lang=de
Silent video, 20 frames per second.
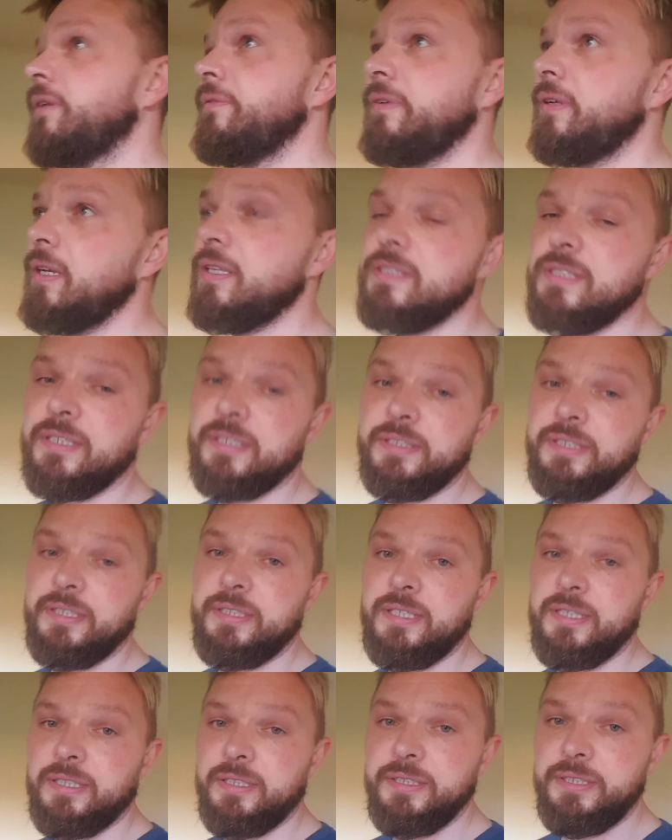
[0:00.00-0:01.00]
weil wie gesagt, je
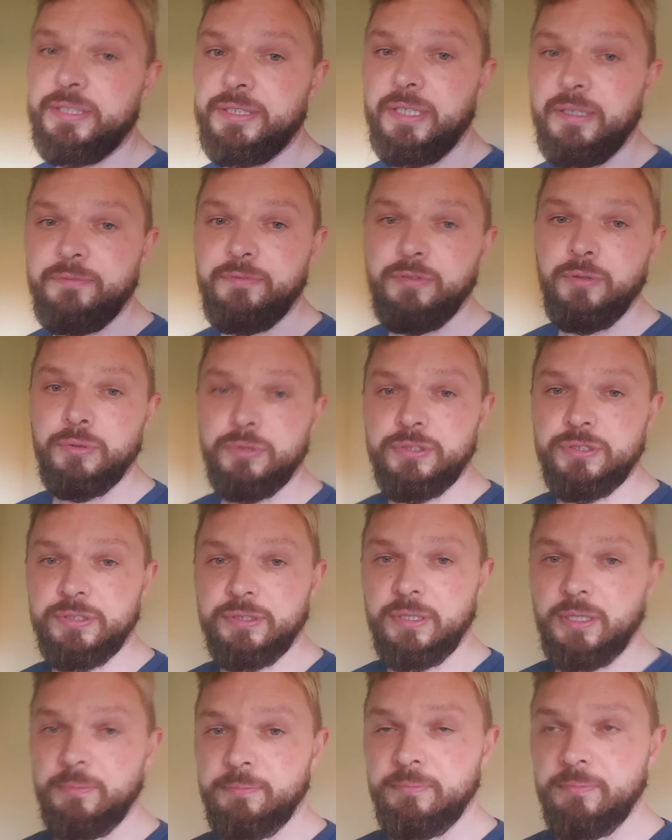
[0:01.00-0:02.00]
nach Lichteinfluss
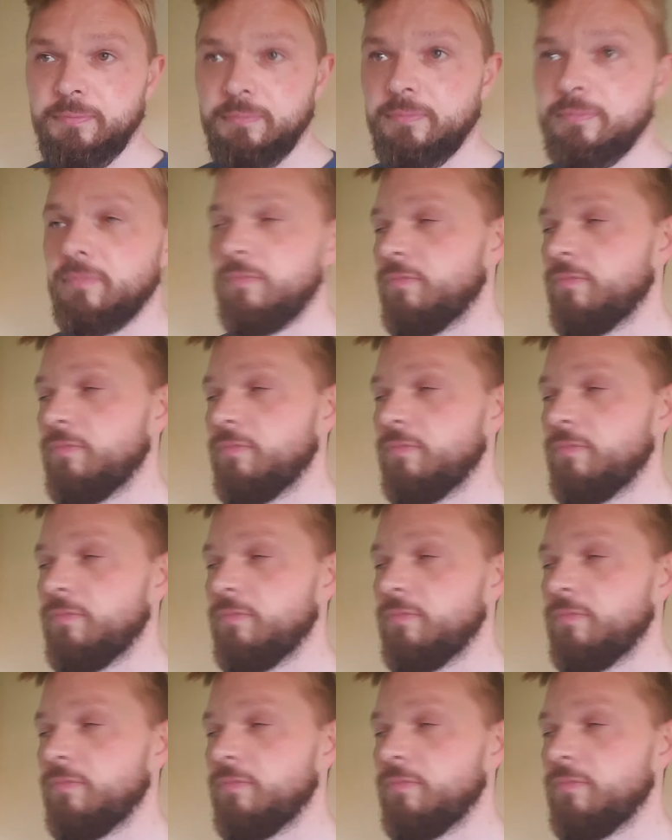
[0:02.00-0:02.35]
ähm,